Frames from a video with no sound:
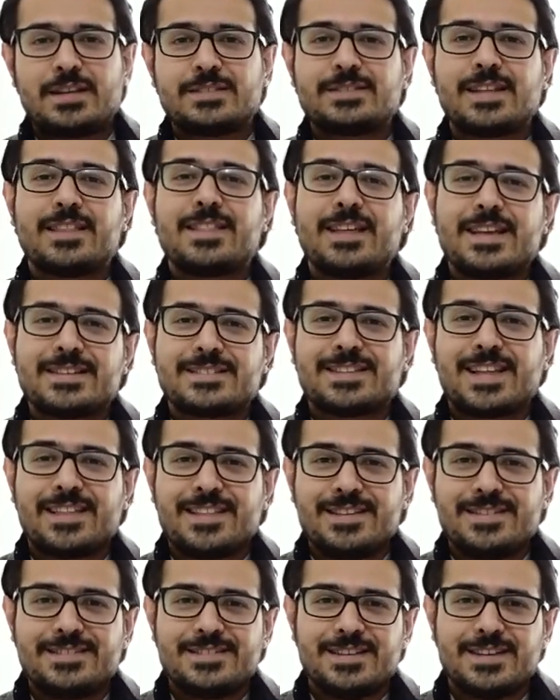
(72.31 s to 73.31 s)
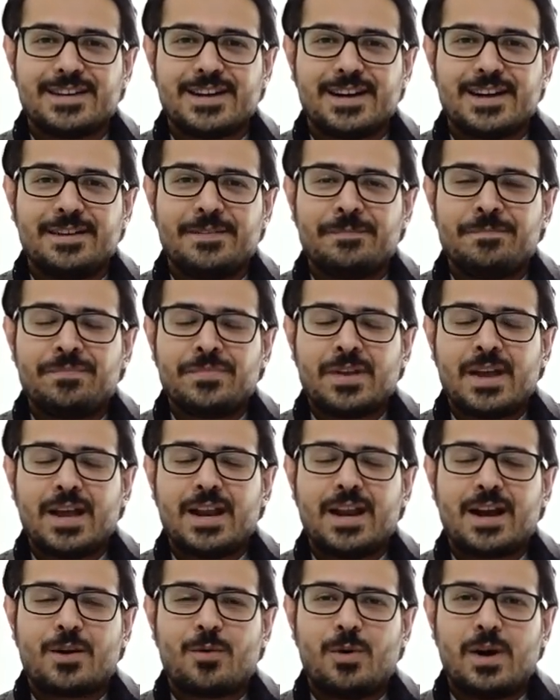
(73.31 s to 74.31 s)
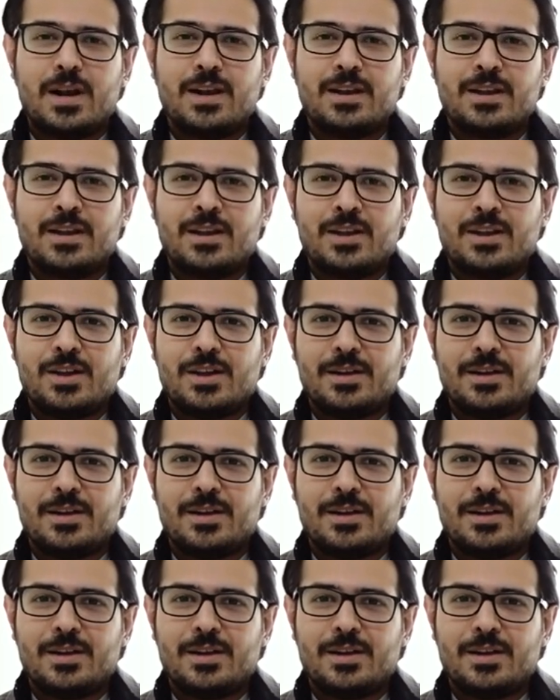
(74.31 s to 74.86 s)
esta estadística en la cual